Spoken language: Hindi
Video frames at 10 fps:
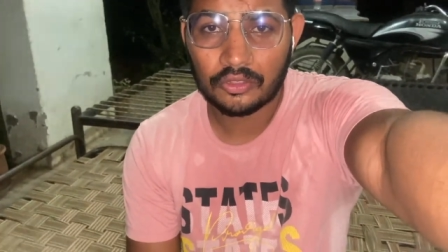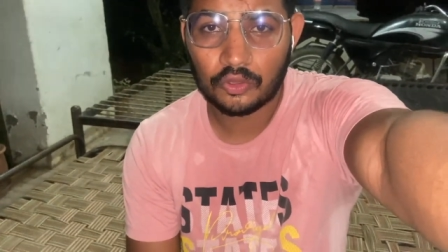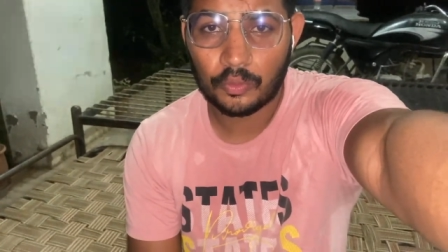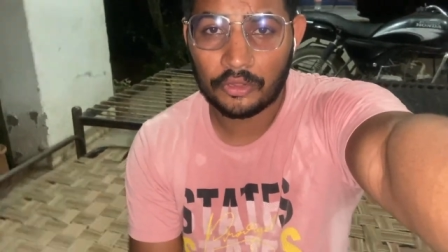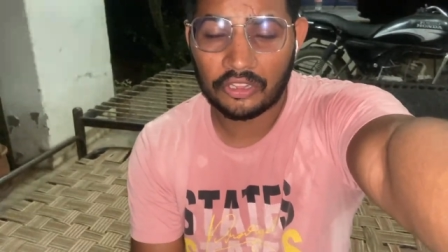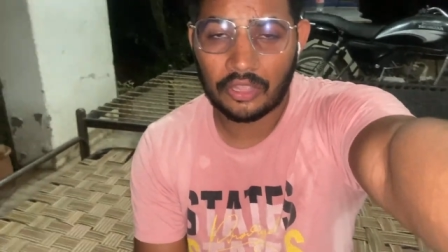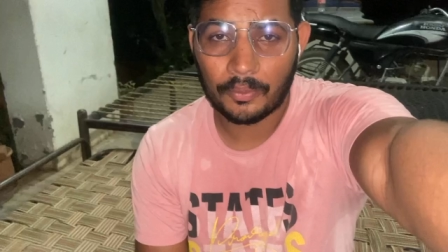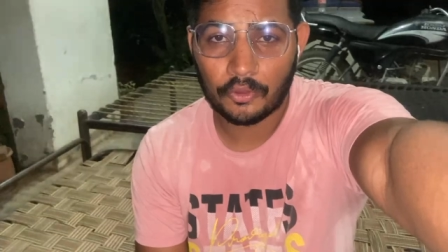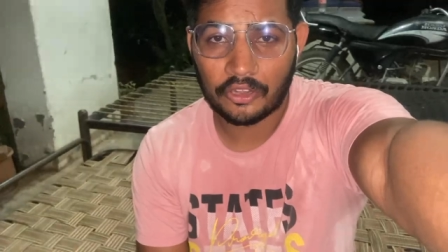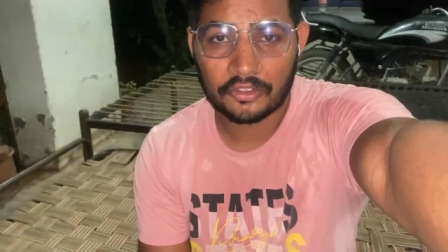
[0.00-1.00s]
तो मिलते हैं
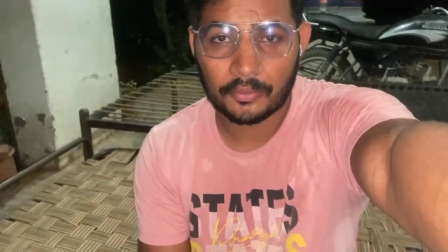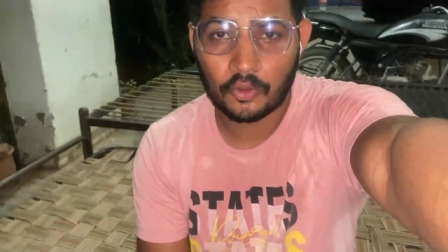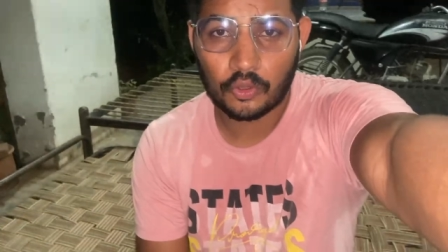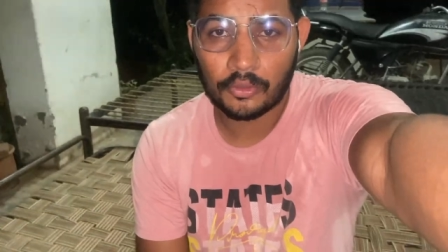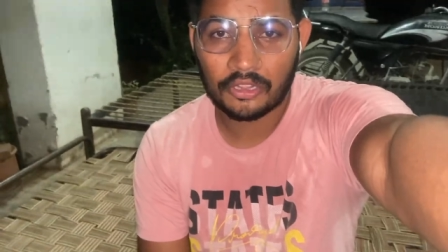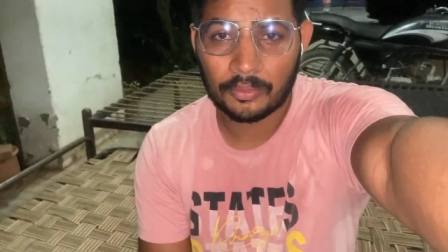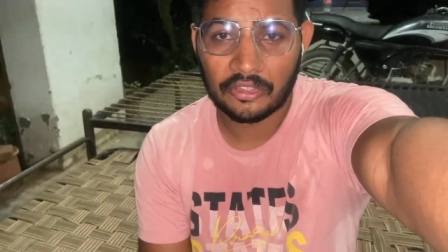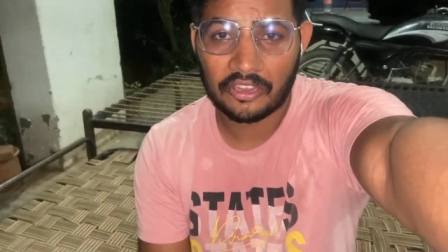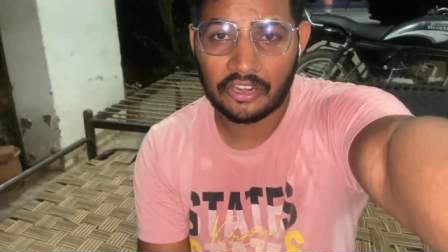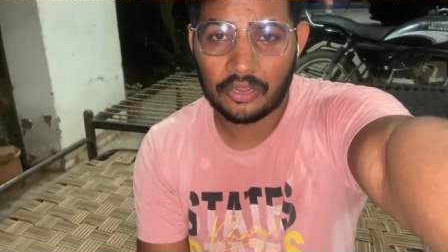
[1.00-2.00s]
आपको नेक्स्ट ब्लॉग में तब
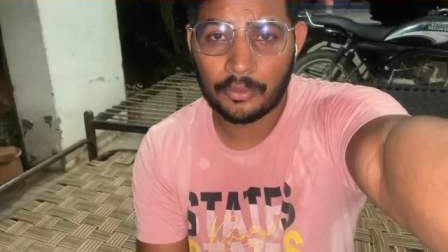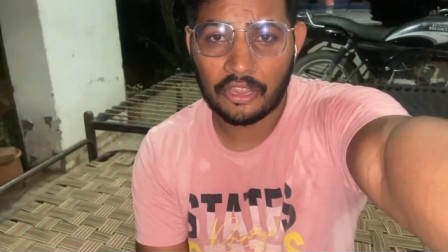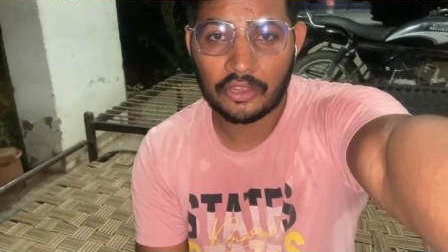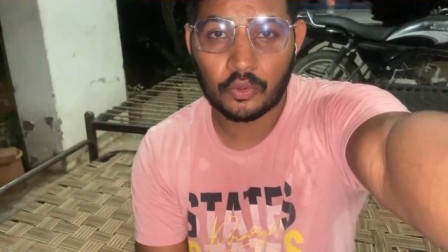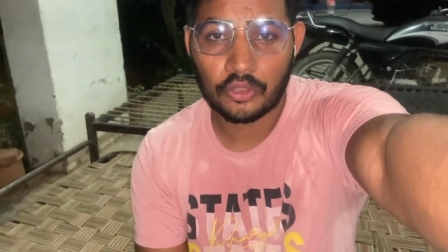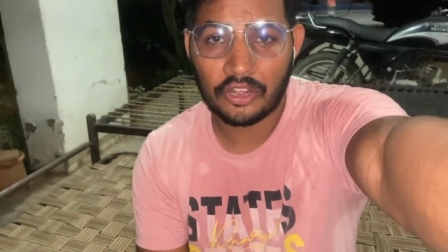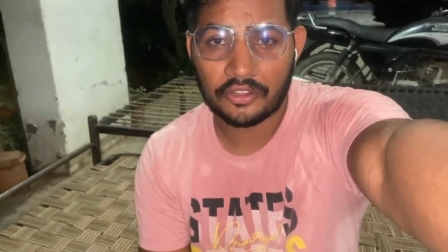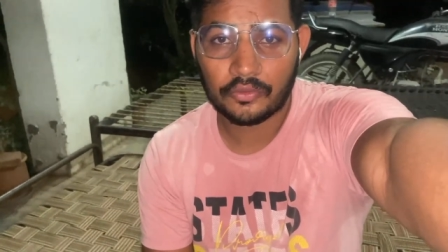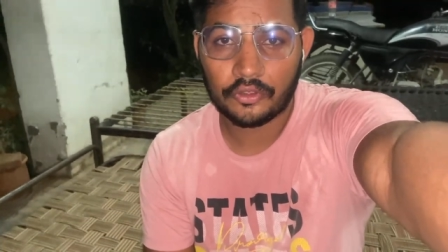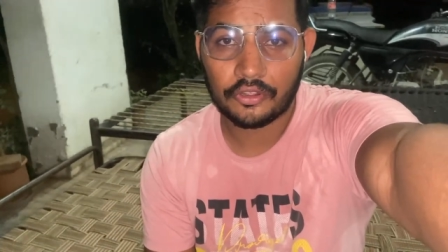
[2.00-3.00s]
तक के लिए पढ़ाई गुड नाइट
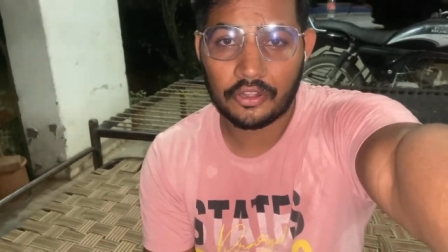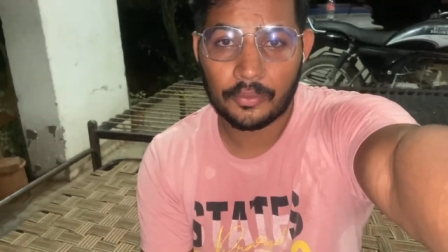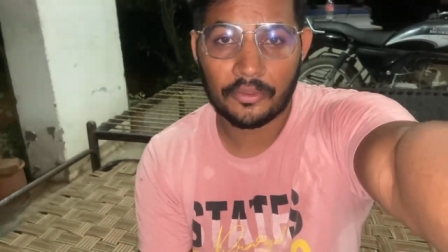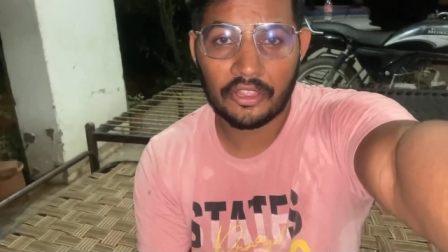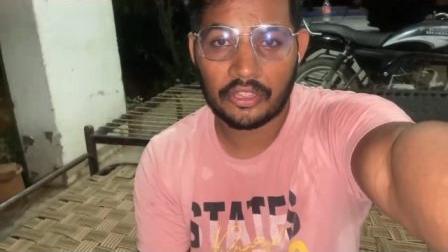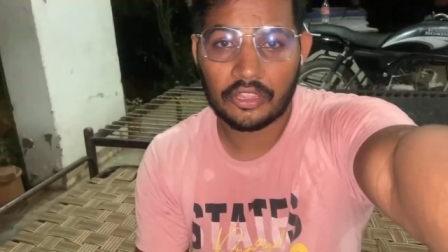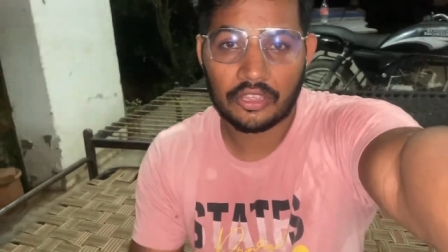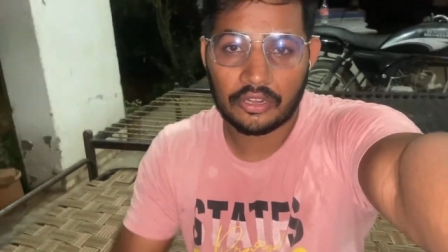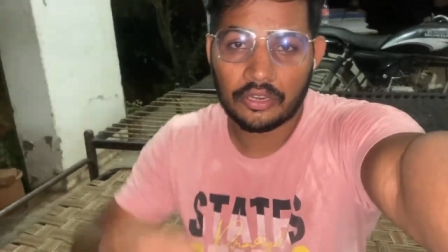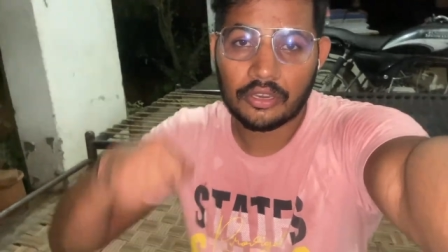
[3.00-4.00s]
फ्री ड्रीम टेक
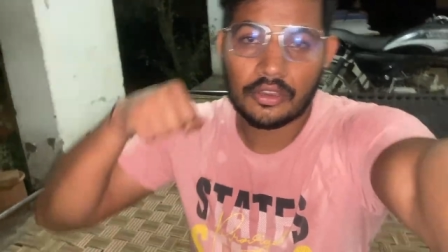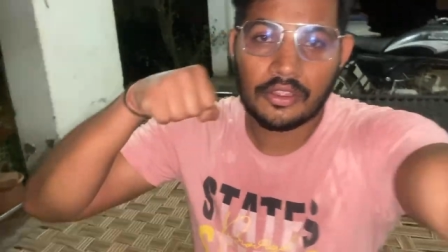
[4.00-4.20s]
केयर